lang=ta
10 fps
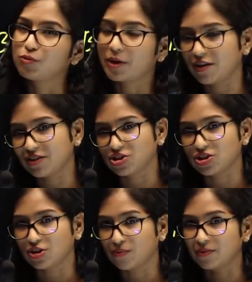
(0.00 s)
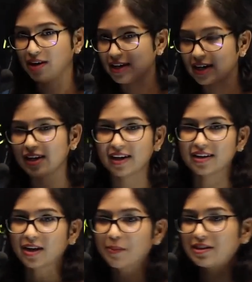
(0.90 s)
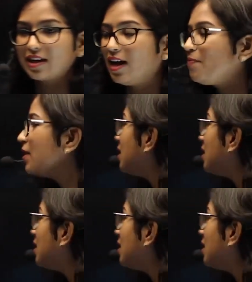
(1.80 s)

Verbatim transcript: சூஸ் பண்ணி வச்சுக்கணும் கிளியராக இருக்கா பசங்களா